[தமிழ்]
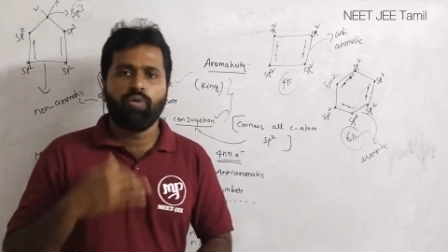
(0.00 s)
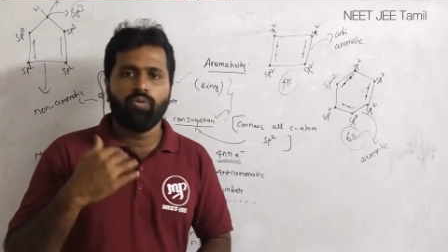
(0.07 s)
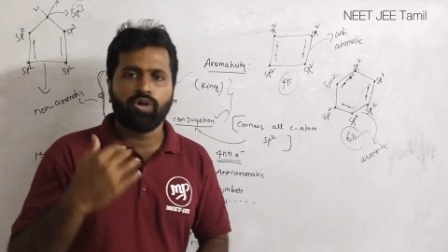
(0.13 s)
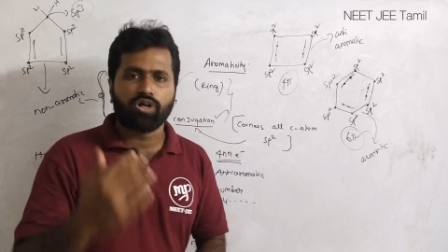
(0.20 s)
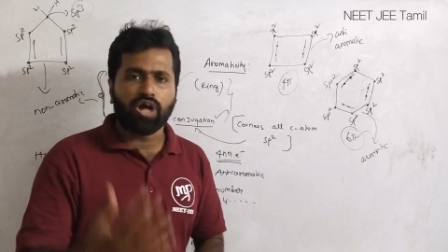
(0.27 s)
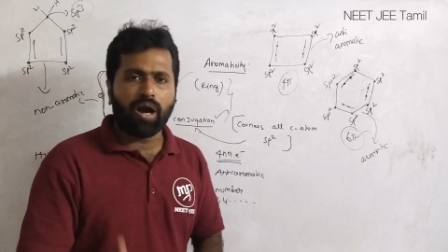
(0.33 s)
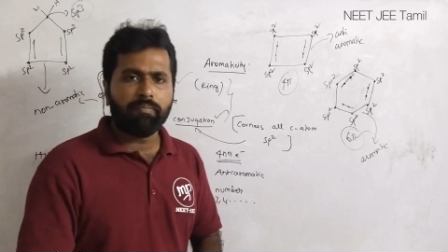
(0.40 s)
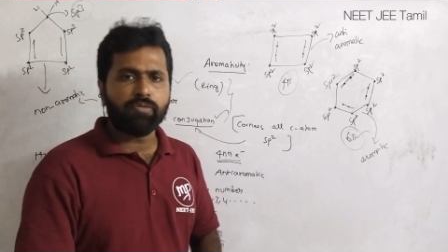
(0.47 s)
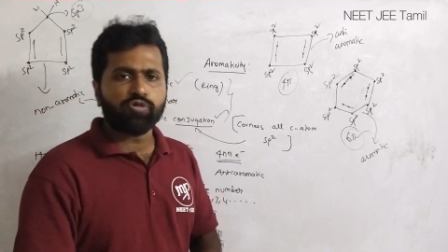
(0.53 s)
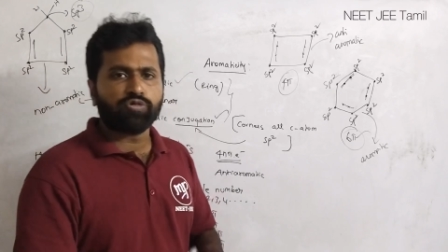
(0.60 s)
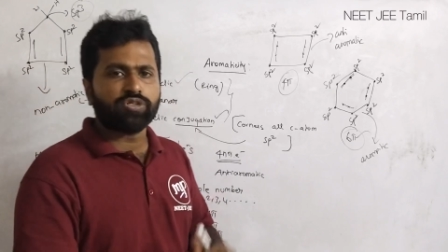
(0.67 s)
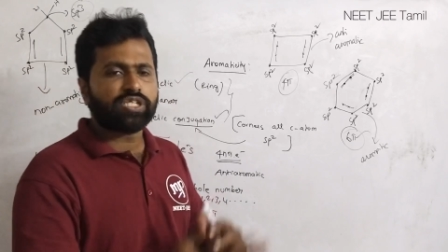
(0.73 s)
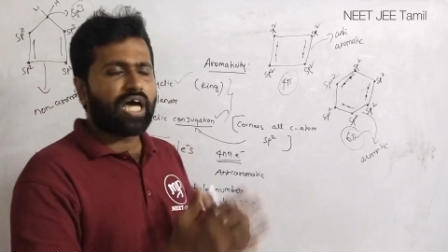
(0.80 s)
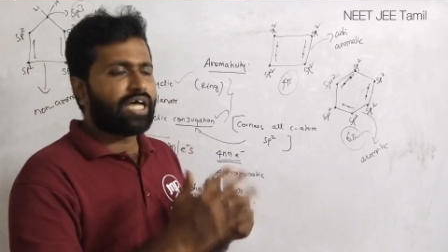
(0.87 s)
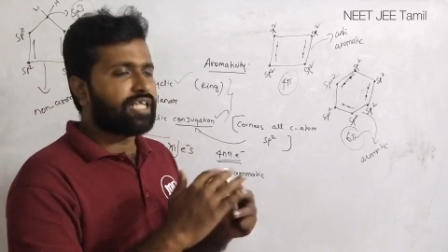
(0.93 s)
ஒரு காம்பவுண்ட்
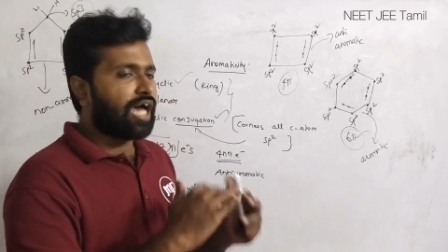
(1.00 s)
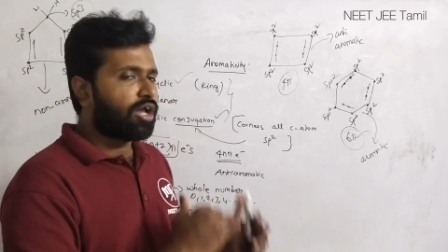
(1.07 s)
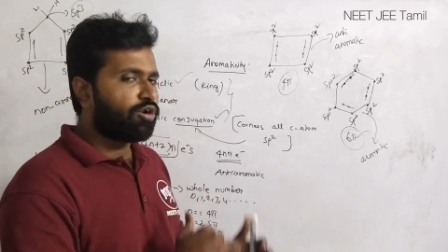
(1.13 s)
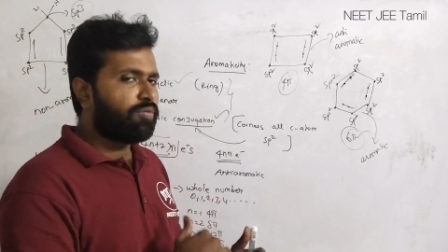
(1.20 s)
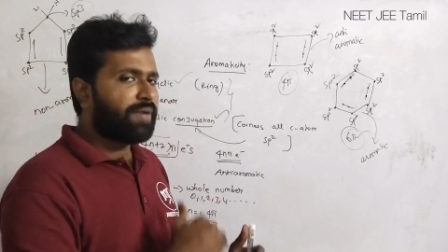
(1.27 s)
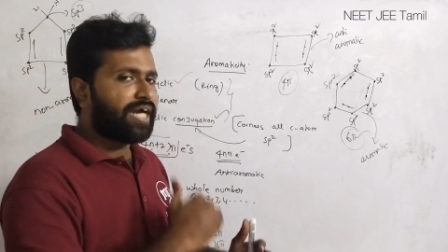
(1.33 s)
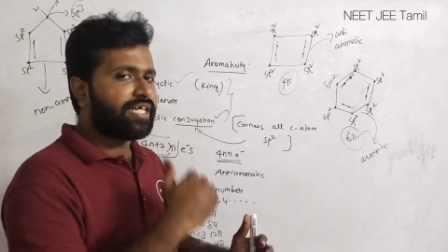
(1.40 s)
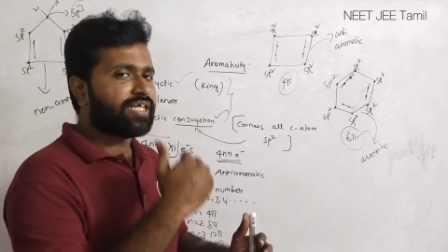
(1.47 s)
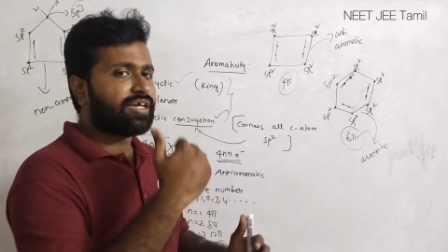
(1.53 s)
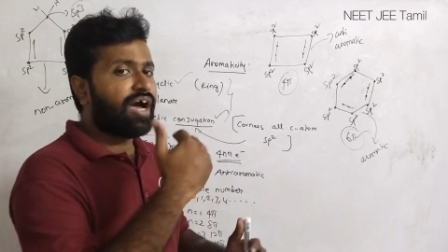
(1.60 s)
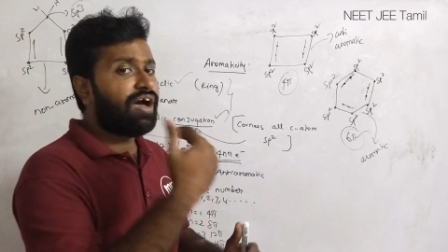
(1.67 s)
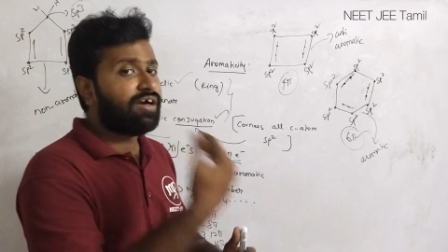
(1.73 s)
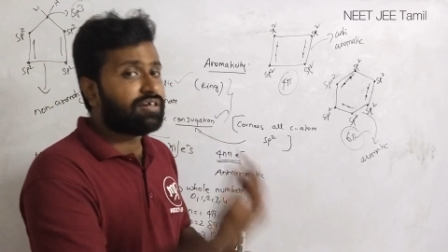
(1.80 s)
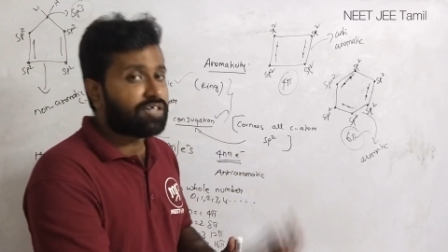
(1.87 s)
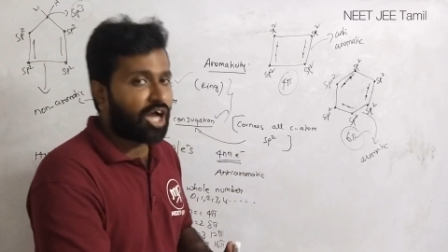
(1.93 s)
கொடுத்தா அது
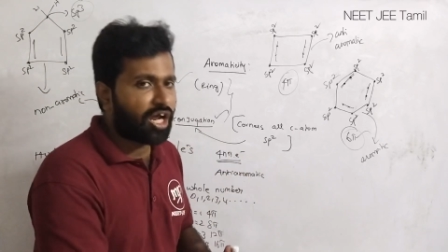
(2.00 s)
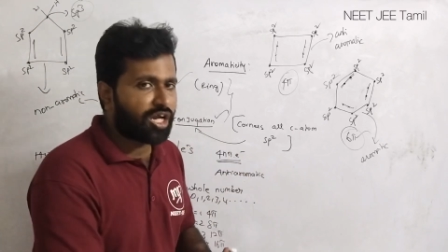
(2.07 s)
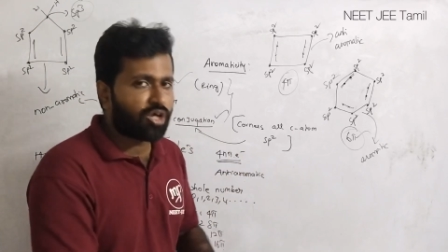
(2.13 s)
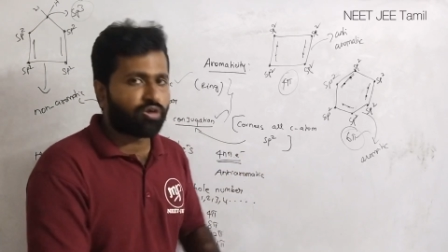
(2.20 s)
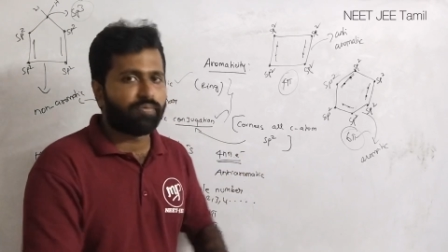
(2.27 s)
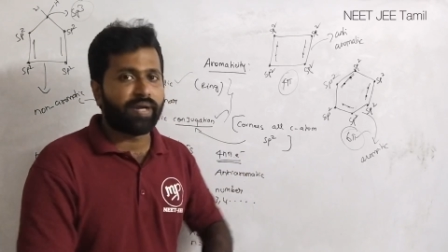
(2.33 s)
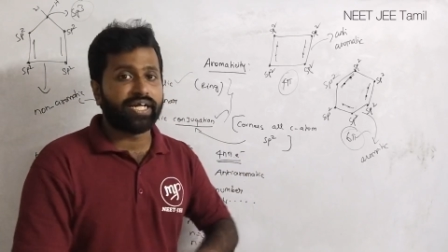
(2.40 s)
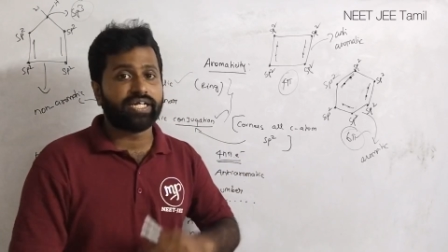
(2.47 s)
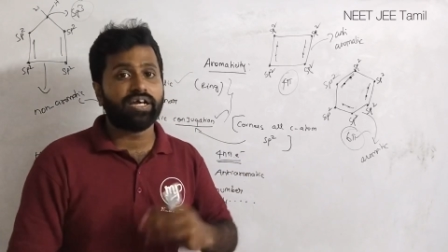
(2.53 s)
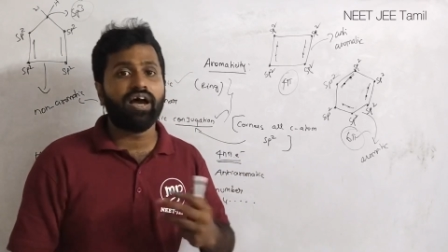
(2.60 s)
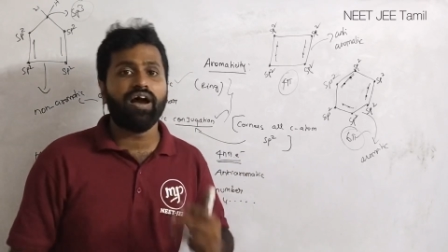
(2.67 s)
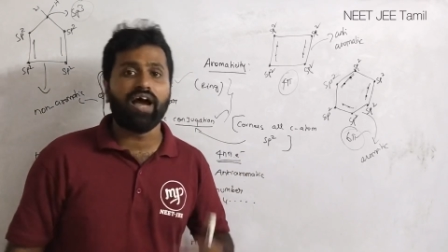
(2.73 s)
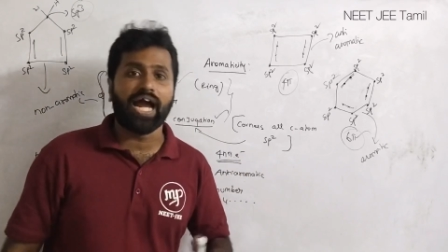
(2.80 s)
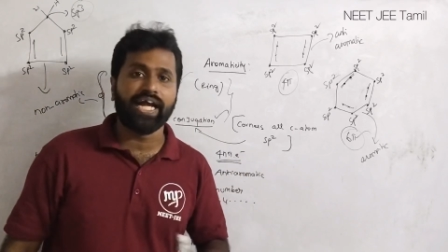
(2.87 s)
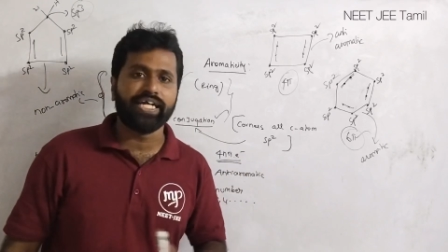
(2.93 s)
அரோமேட்டிக்கா நான்
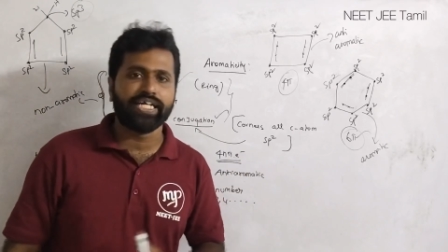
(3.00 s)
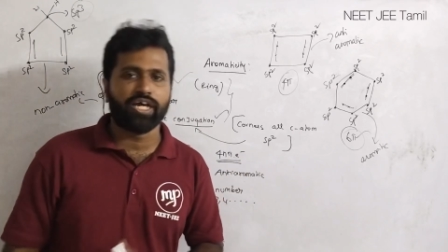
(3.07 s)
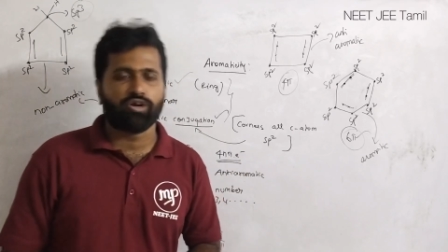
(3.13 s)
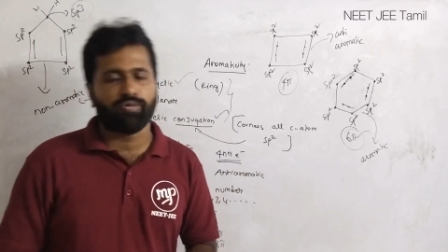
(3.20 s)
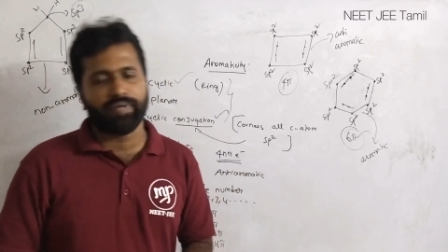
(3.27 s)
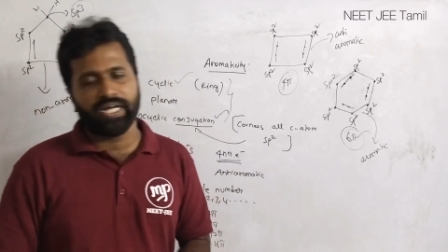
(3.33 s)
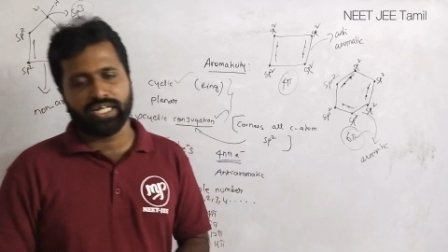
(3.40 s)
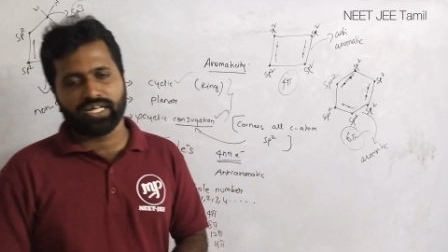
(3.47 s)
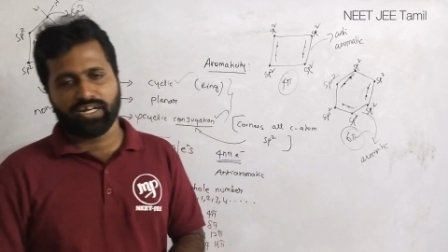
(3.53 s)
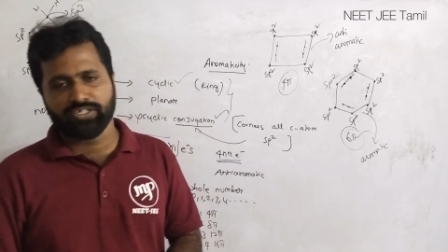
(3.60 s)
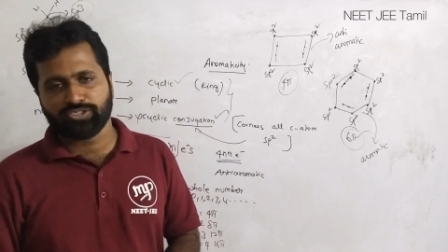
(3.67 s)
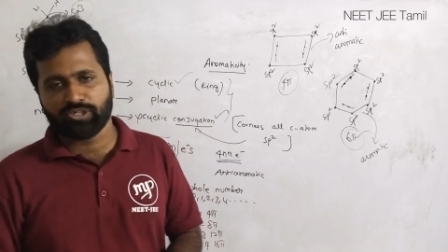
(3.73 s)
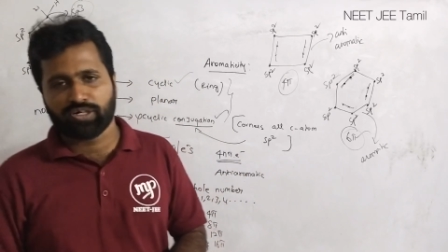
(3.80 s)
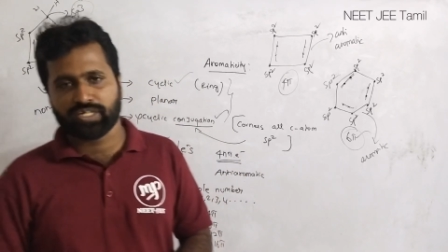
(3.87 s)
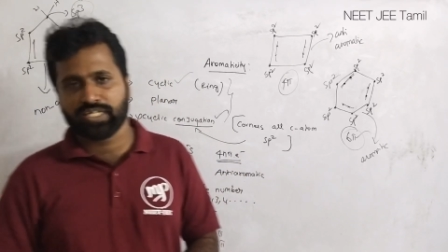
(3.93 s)
அரோமேட்டிக்கா ஆன்டி
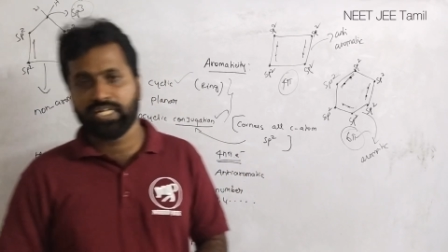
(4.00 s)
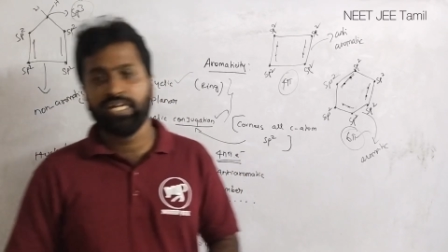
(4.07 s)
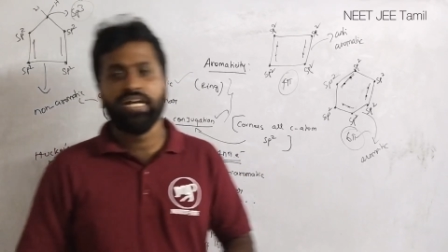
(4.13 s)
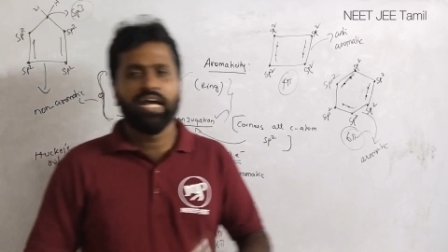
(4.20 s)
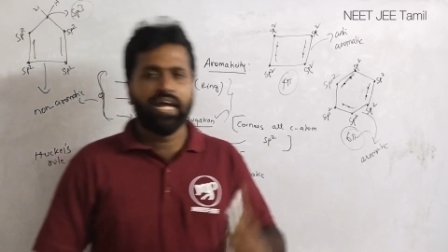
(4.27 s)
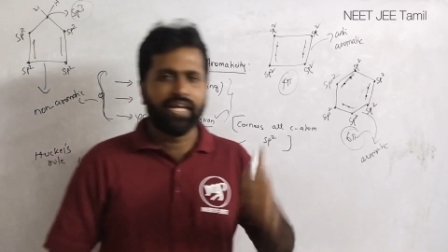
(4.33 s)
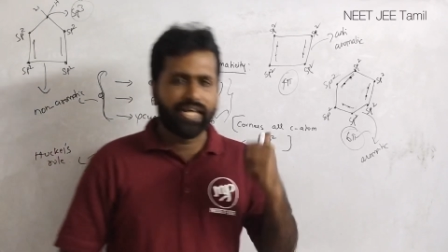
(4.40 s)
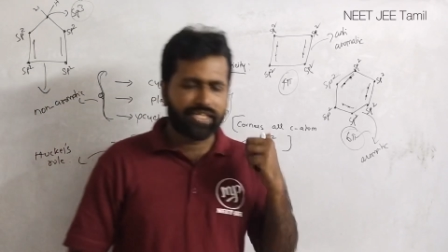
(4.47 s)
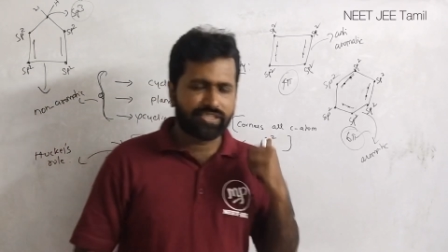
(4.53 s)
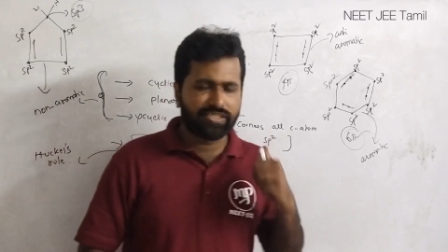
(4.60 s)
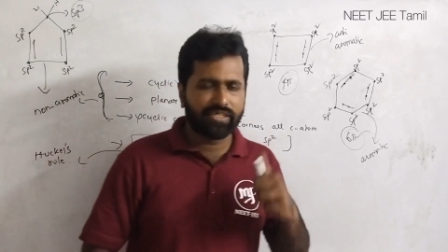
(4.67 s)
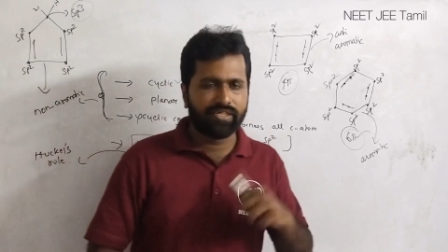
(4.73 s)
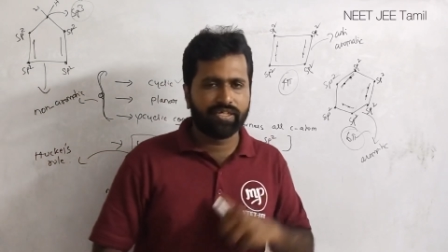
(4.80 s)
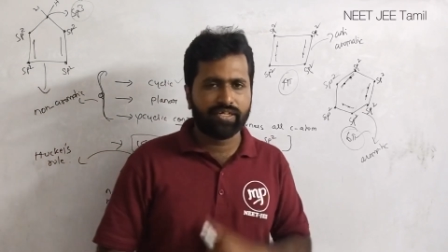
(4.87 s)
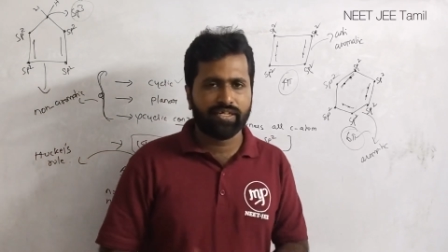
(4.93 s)
அரோமேட்டிக்கான்னு சொல்றது நெக்ஸ்ட்